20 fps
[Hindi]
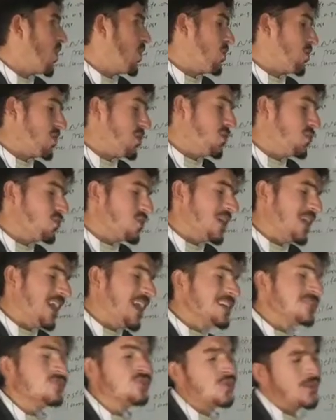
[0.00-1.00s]
और
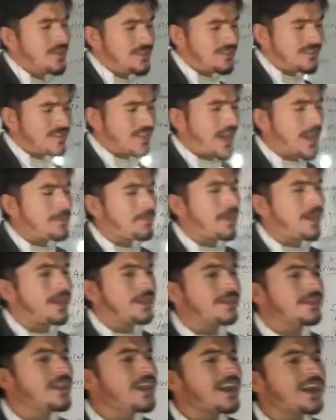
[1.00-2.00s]
न्यूक्लियस जो इंजाइम है
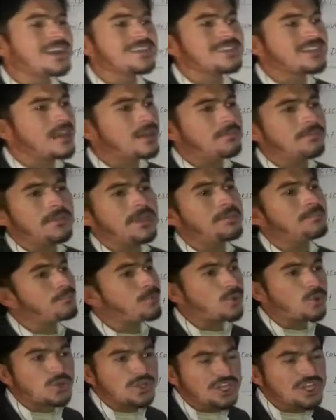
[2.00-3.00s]
ये असल में
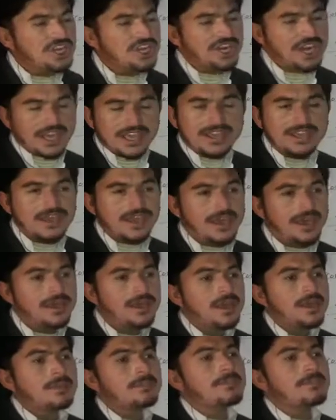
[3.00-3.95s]
प्रोटीन नहीं है